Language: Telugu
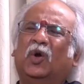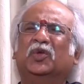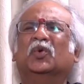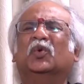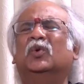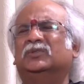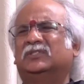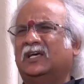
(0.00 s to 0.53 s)

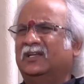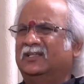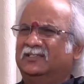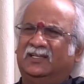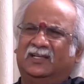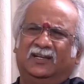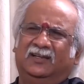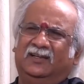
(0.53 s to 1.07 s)
అయ్యో
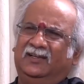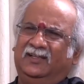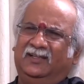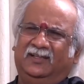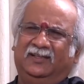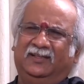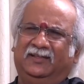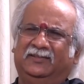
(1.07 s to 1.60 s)
చాలాసార్లు అండి
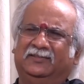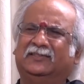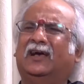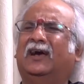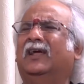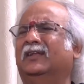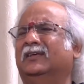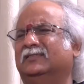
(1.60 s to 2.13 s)

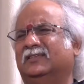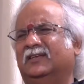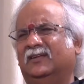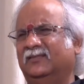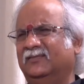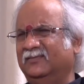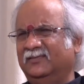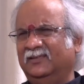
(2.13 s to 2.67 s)

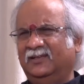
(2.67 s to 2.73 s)
చాలాసార్లు